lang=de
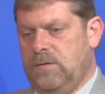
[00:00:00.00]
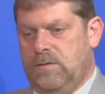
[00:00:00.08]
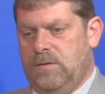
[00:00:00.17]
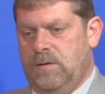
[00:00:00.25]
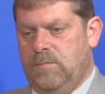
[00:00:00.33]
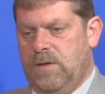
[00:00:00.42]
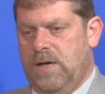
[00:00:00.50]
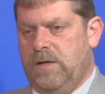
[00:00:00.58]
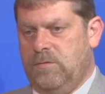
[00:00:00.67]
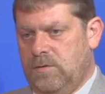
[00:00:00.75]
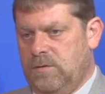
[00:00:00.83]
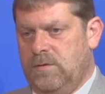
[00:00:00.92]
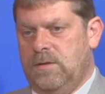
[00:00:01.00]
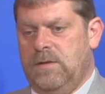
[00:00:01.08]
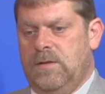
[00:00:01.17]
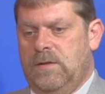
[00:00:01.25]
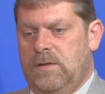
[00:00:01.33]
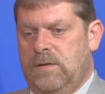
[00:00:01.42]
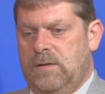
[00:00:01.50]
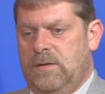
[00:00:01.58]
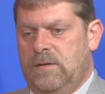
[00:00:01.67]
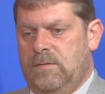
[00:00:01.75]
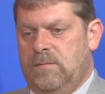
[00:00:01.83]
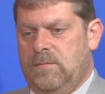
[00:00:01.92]
sind die Planungen
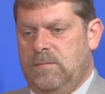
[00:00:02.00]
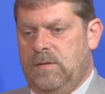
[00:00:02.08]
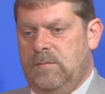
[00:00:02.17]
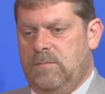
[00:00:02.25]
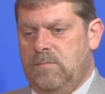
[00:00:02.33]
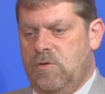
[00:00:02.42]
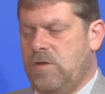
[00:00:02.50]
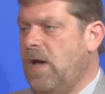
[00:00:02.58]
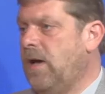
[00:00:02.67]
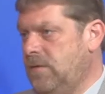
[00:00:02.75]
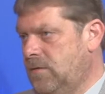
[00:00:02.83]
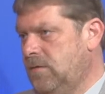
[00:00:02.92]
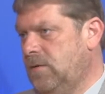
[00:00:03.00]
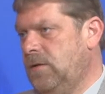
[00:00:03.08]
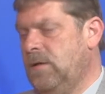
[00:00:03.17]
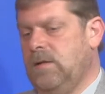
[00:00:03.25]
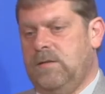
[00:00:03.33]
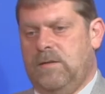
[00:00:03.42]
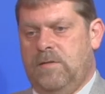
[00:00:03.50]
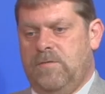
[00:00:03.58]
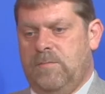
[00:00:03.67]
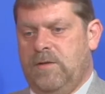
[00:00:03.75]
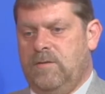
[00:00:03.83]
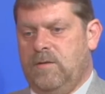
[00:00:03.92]
in, im Staat. Hier hat der
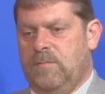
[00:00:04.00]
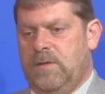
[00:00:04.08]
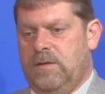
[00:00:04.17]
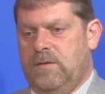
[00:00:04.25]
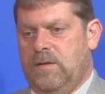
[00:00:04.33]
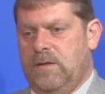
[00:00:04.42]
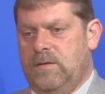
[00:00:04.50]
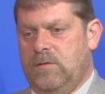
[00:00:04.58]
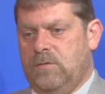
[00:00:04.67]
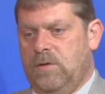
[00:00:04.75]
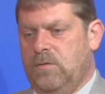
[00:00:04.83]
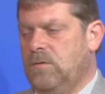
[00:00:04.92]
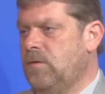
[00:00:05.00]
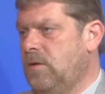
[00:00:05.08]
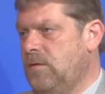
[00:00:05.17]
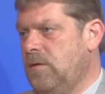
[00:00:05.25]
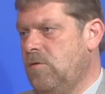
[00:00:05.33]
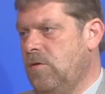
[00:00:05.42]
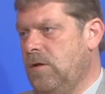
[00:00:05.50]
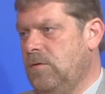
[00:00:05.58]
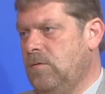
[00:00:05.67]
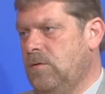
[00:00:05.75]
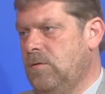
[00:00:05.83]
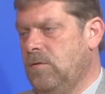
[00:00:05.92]
Verbandsgemeinderat auch die
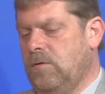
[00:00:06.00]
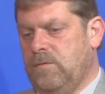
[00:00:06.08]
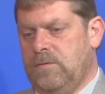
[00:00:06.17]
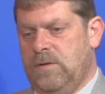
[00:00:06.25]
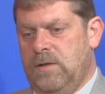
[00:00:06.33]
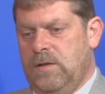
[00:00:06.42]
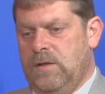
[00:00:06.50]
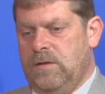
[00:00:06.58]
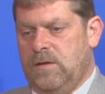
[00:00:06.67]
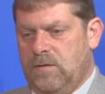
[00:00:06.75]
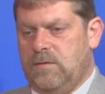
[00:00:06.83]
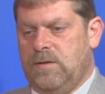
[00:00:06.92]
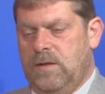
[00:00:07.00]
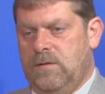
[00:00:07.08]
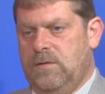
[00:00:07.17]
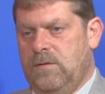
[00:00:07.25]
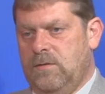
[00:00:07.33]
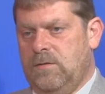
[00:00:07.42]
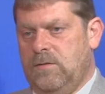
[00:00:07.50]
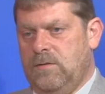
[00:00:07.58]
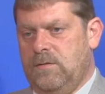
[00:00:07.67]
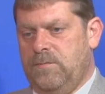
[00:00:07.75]
Grundsatzentscheidung getroffen. Das, denke ich, ist äh,